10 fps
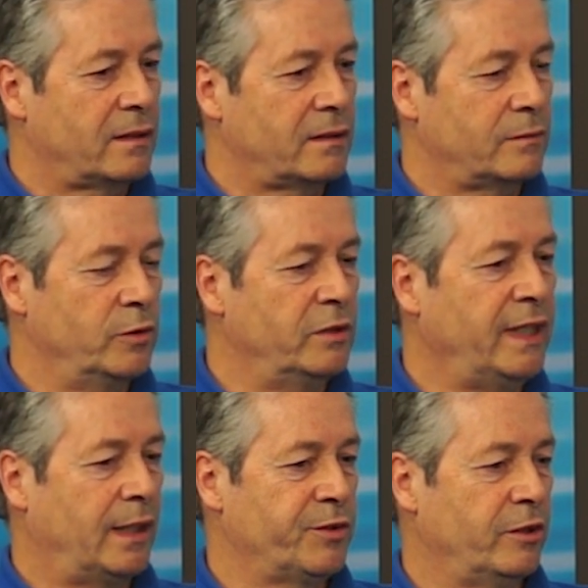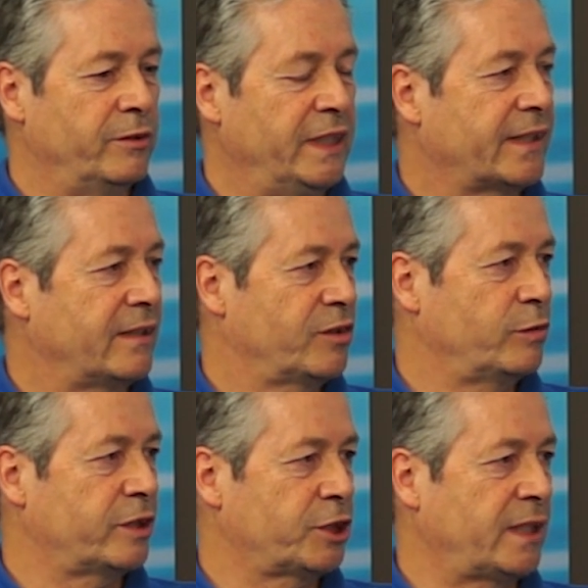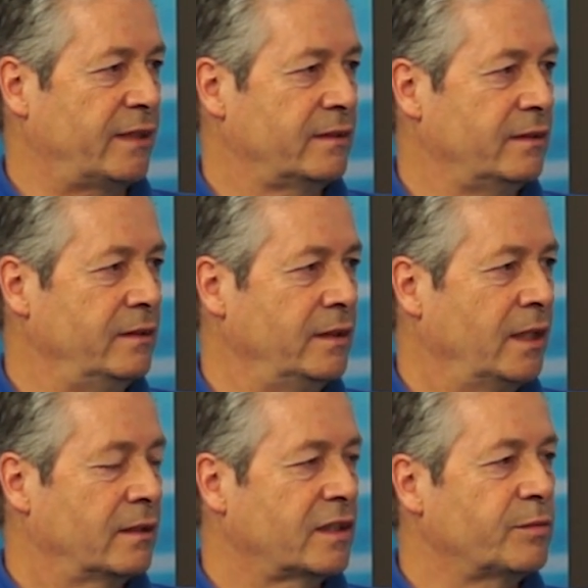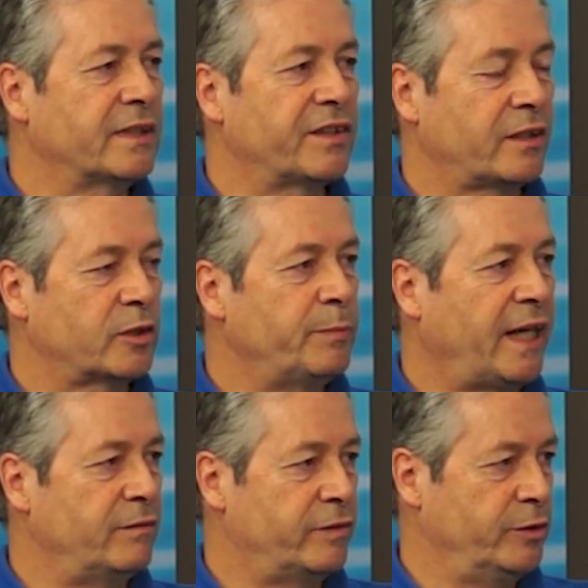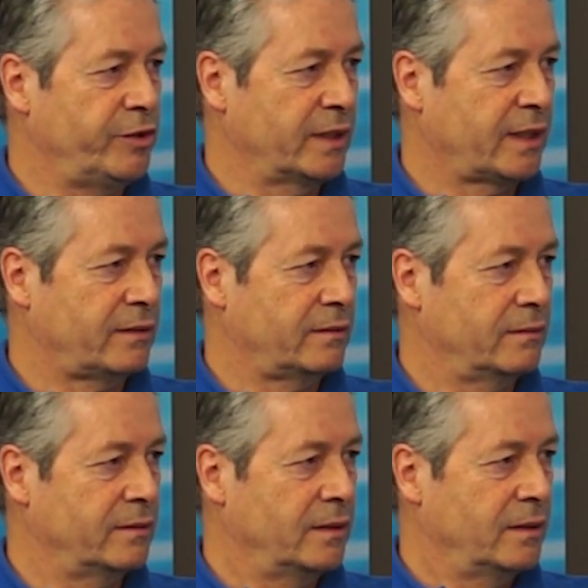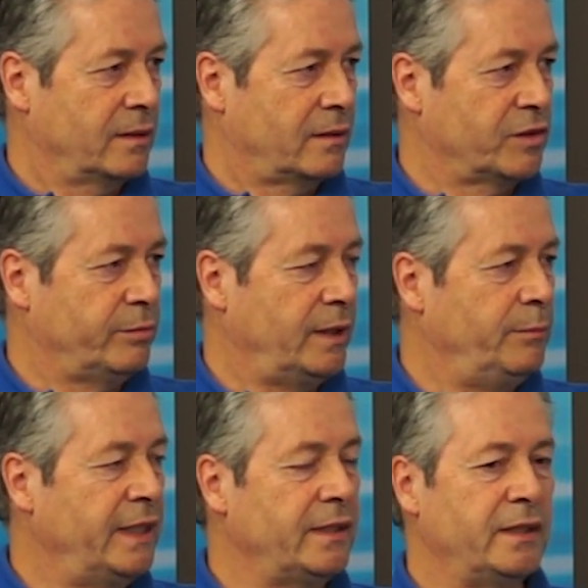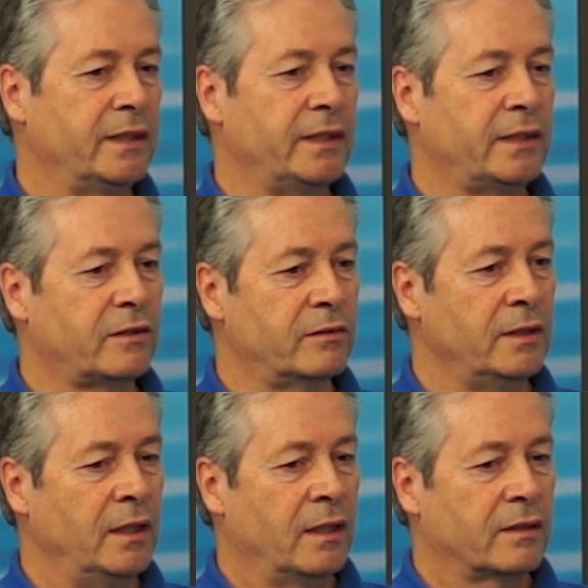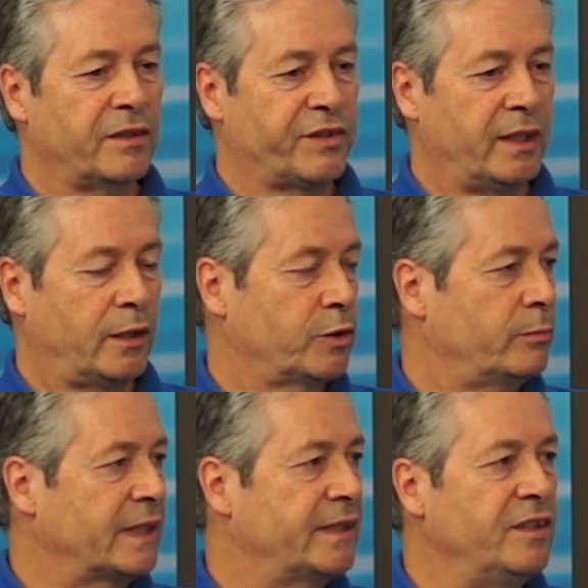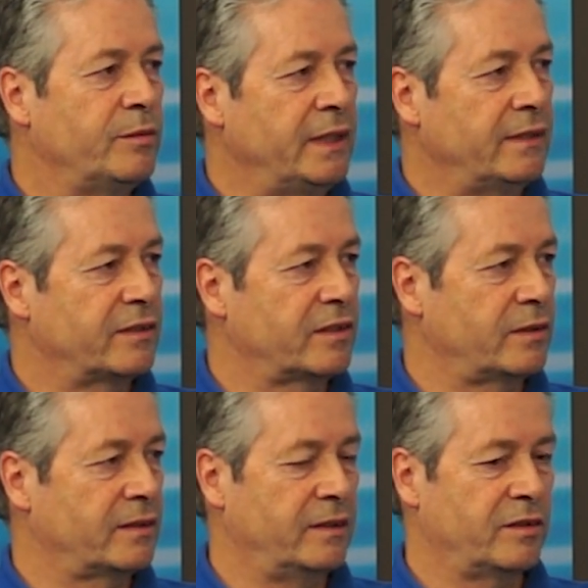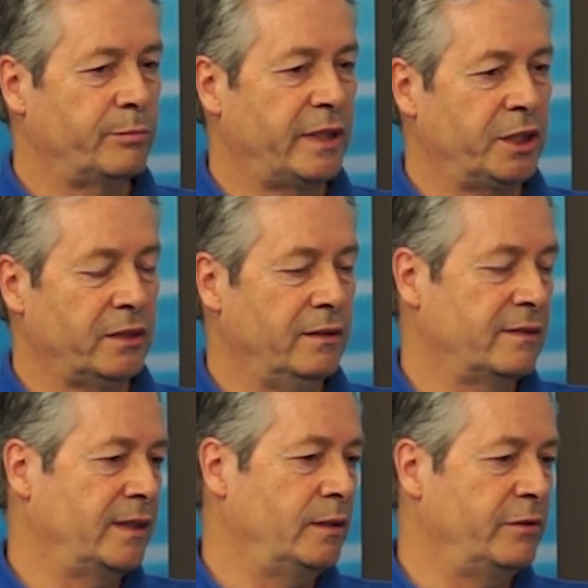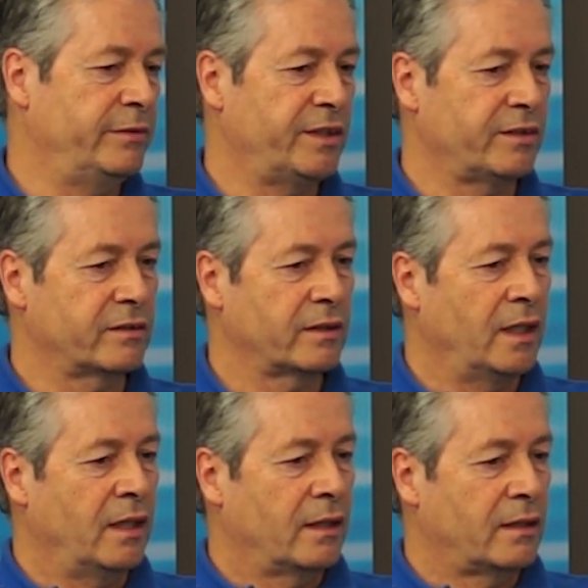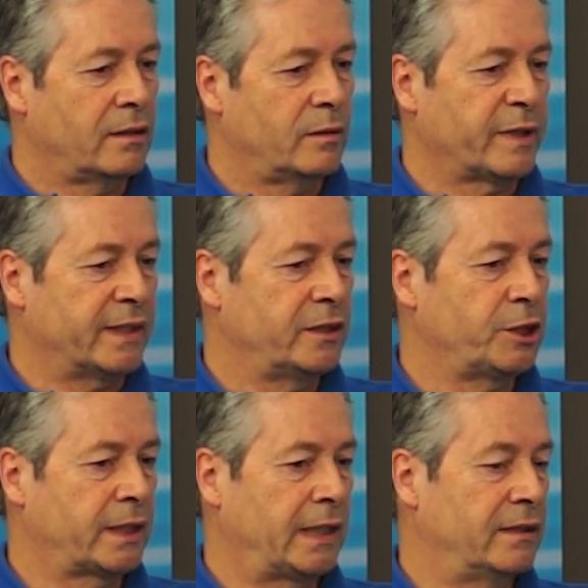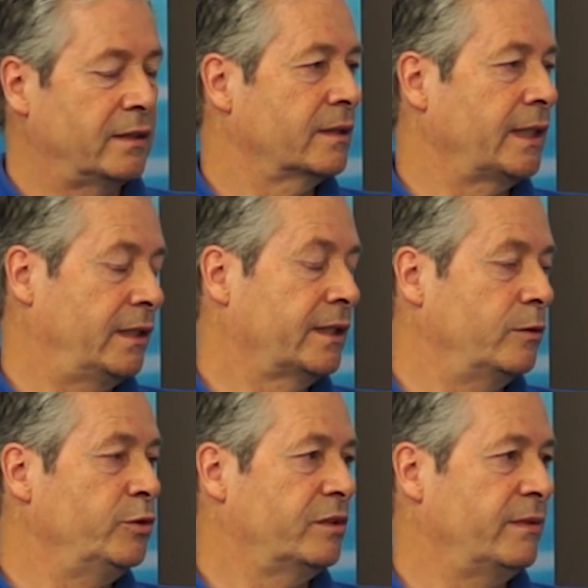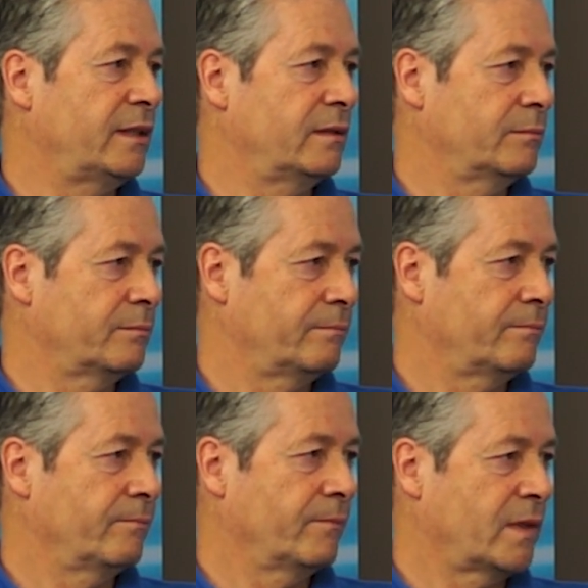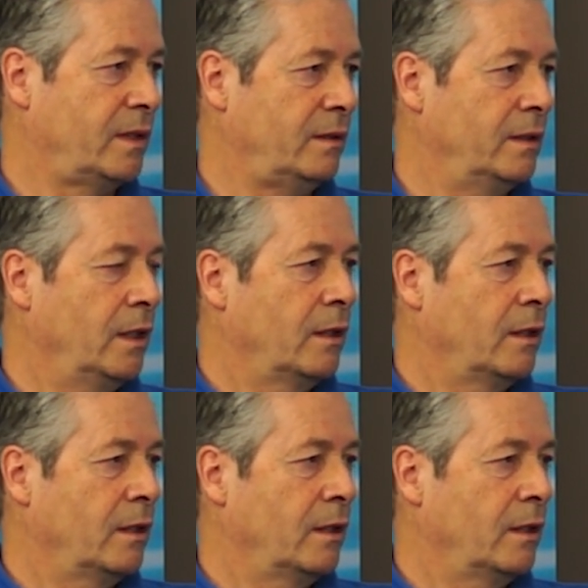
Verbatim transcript: Äh, nur wir haben es noch nicht ganz so verstanden, dass man das auch beeinflussen kann. Mhm. Und zwar immer in die Richtung, dass die Automatismen des, des Menschen, des Lebewesens äh, praktisch ge, ge, genutzt werden. Mhm. Ja?